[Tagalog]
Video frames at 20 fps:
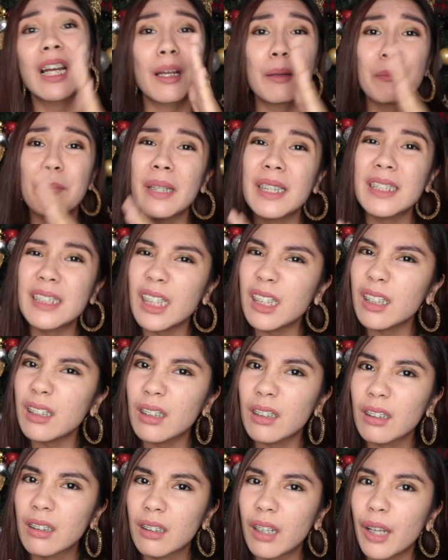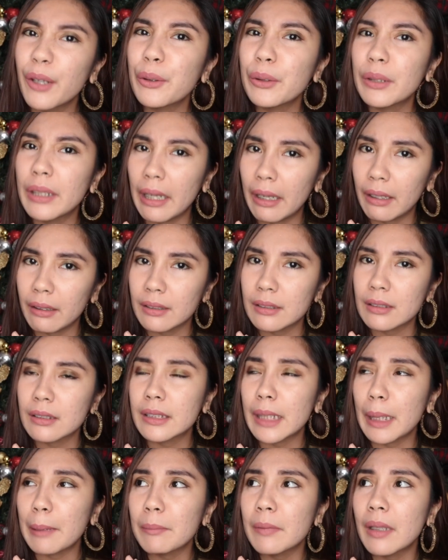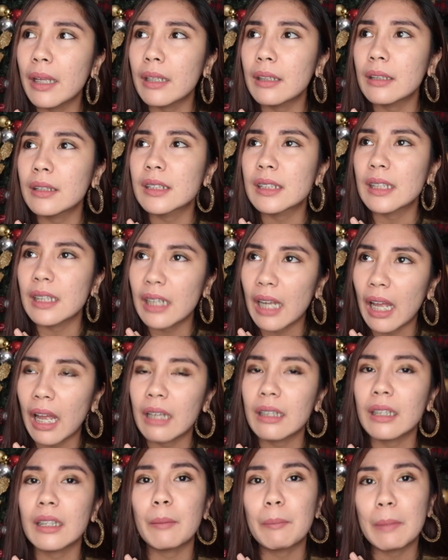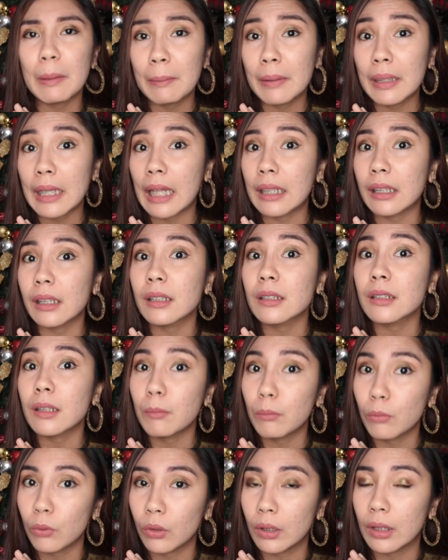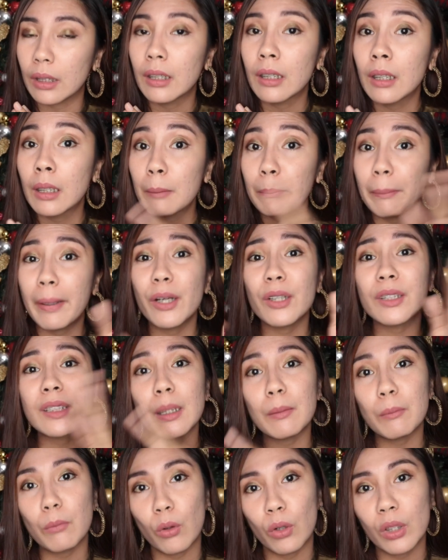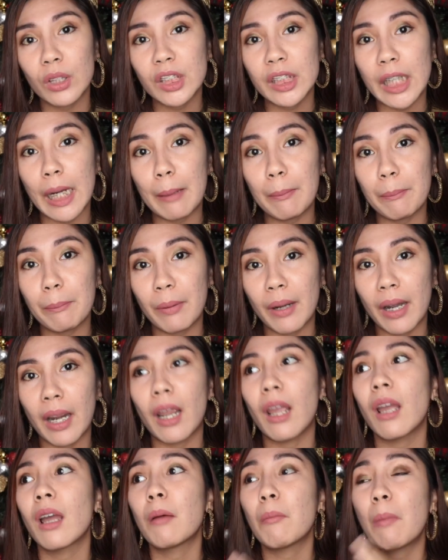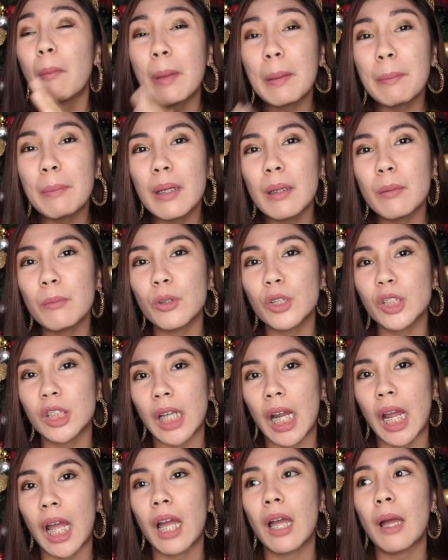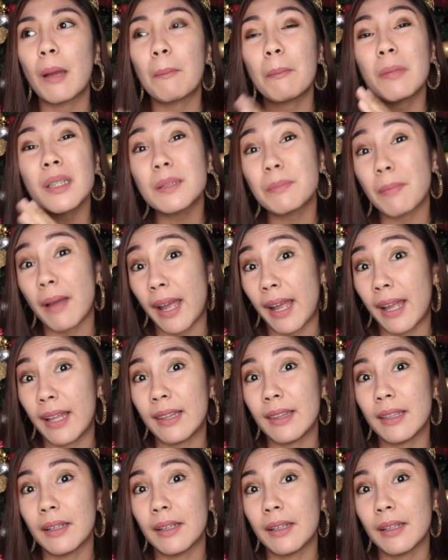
minsan ganun din, same din sila nang nabibili natin sa mall. Pero sa mall, syempre, mabibili mo siya, mas mahal.